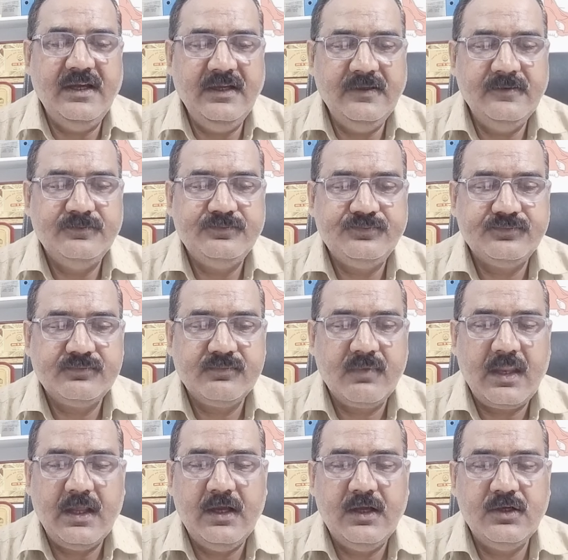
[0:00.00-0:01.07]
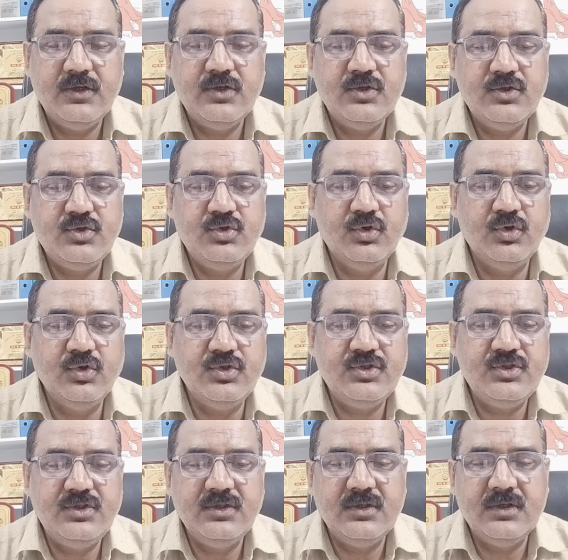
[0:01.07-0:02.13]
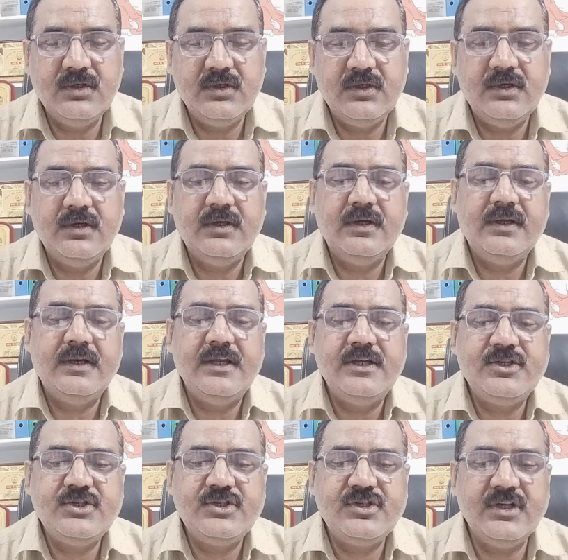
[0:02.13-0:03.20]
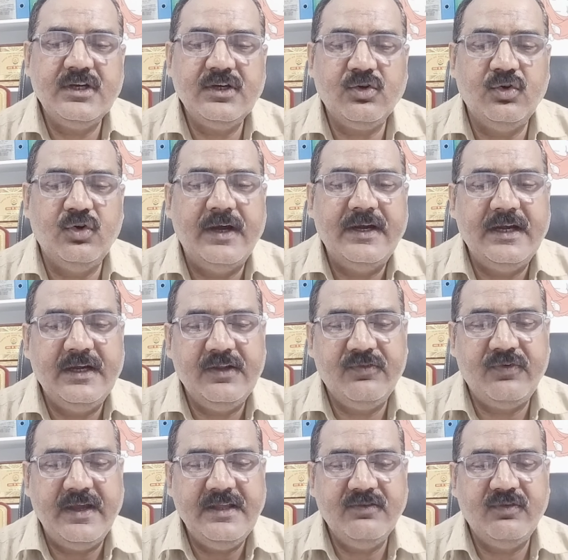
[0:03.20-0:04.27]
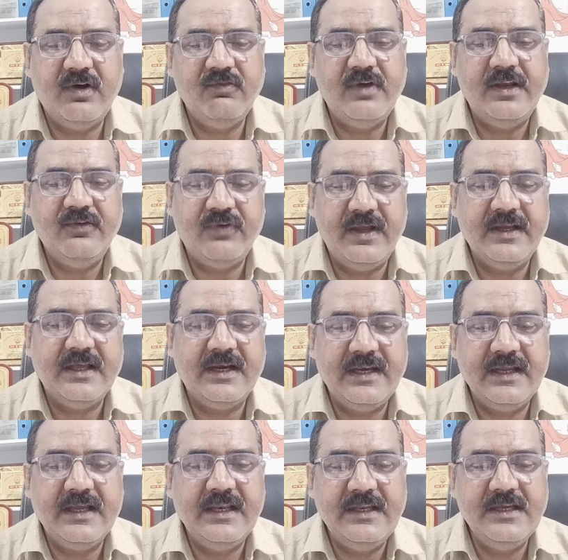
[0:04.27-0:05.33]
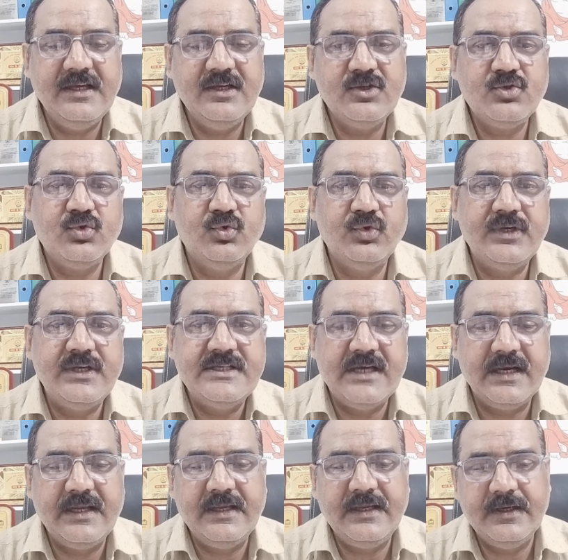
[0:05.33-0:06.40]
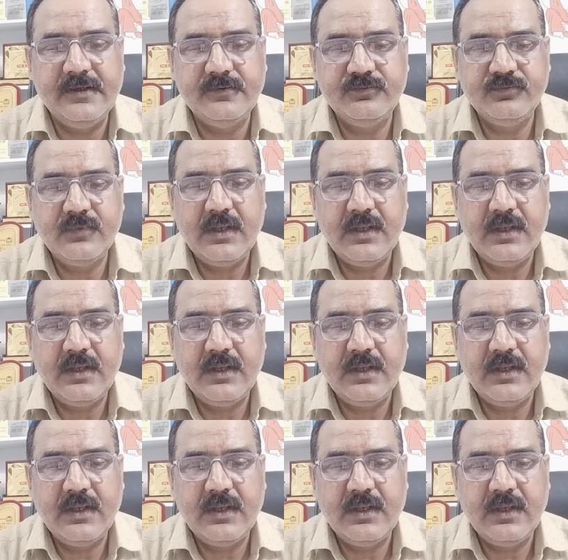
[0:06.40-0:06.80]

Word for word: है जो रजिस्ट्रेशन को आइडेंटिफाई व वेरीफाई करने के लिए शुरू की जा रही है